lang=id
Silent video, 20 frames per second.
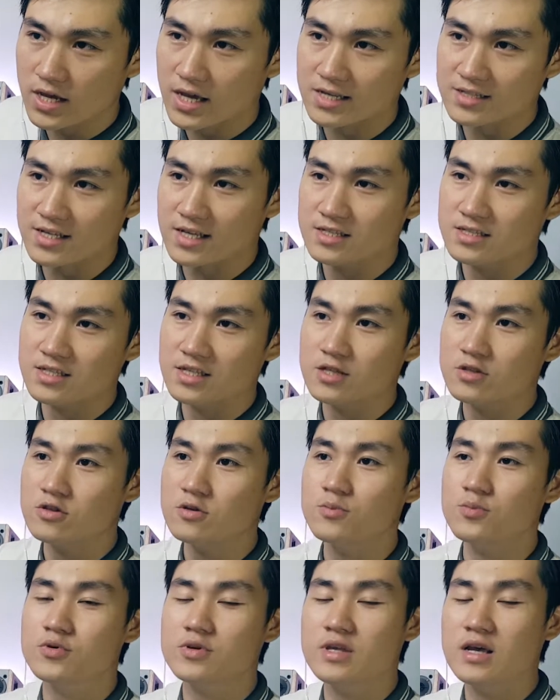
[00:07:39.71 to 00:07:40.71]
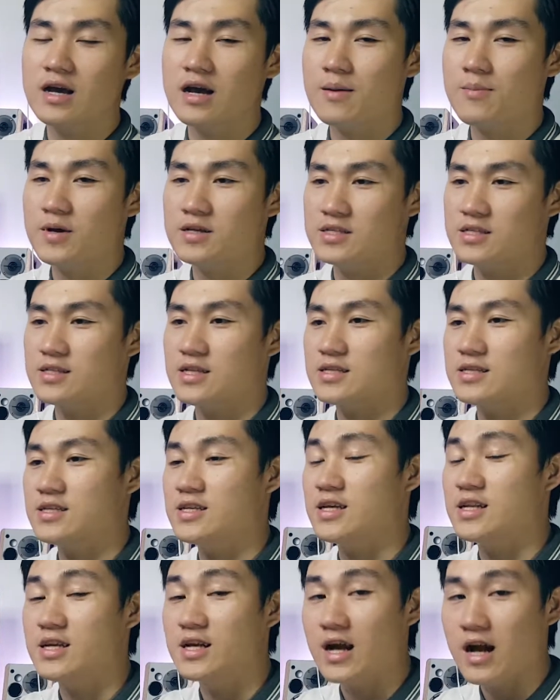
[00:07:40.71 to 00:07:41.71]
SSD itu punya
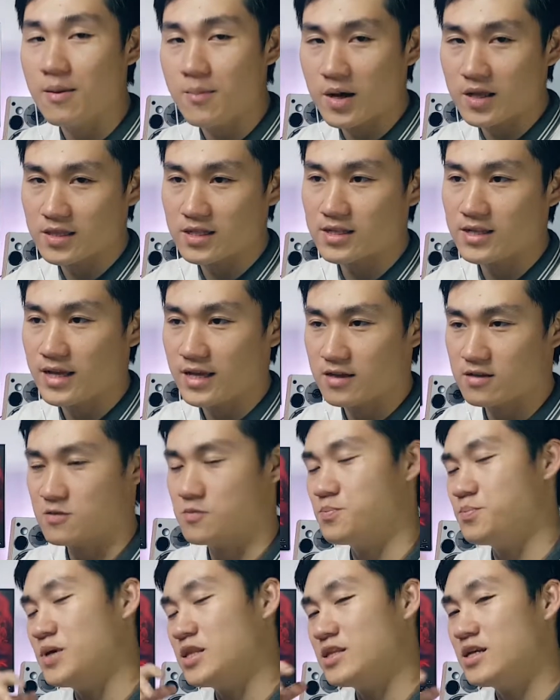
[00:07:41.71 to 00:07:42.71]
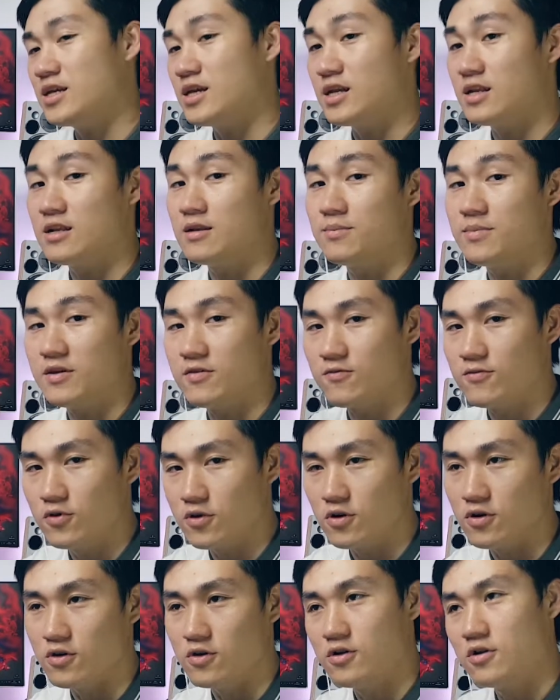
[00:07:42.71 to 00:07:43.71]
kapasitasnya jadi nggak bottleneck, speednya jadi lebih
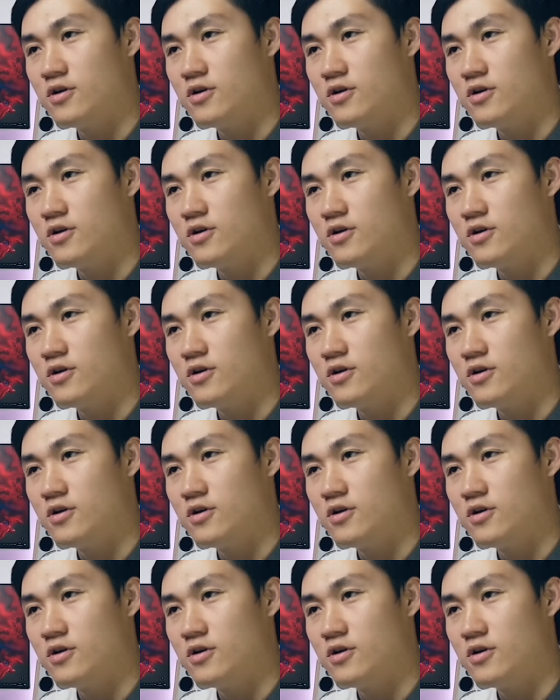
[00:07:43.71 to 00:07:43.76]
full.